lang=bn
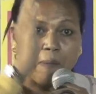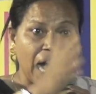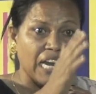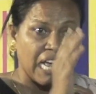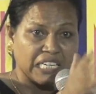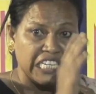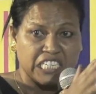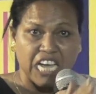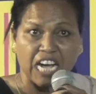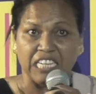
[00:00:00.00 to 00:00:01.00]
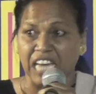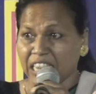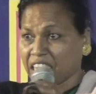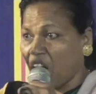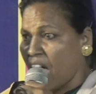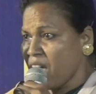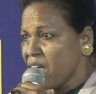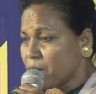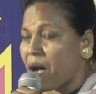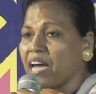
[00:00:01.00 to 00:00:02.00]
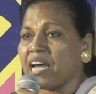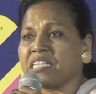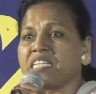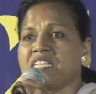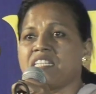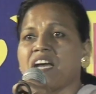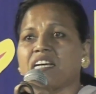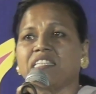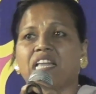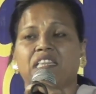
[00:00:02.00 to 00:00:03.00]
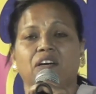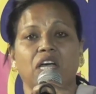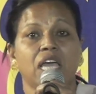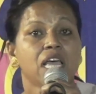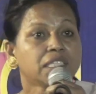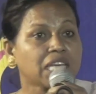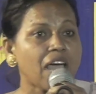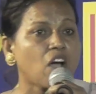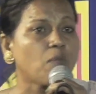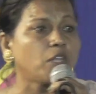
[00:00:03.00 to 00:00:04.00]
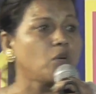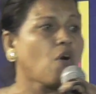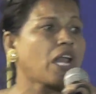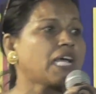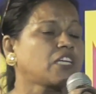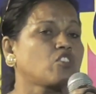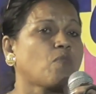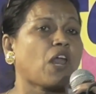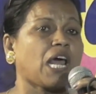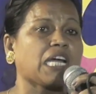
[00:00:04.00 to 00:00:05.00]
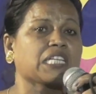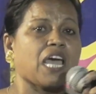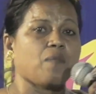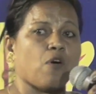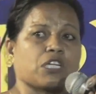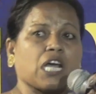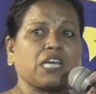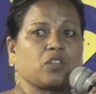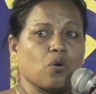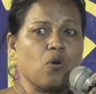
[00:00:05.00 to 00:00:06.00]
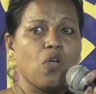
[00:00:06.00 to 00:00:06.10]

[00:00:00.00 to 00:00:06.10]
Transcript: বাংলার কৃষ্টি আগে জানতে হয় বাংলার সৃষ্টি আগে জানতে হয় যাই হোক বন্ধু অনেক কিছু বলার আছে এই ভোটটা কিন্তু